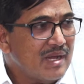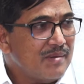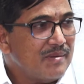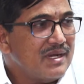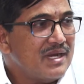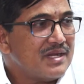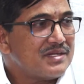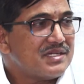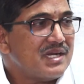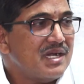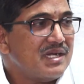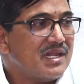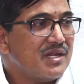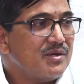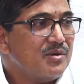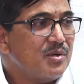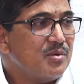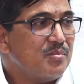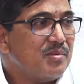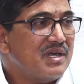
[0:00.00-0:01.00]
యాభై లక్షల
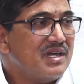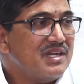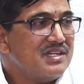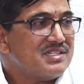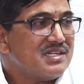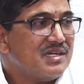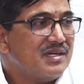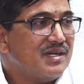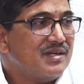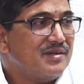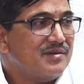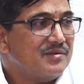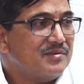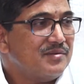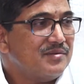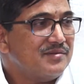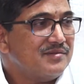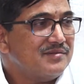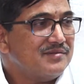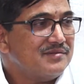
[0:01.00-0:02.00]
టన్నులు పండించిన
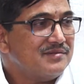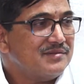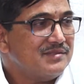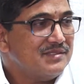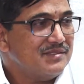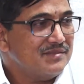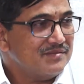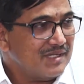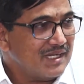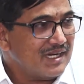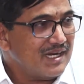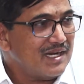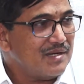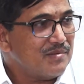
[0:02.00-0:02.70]
ఇవాళ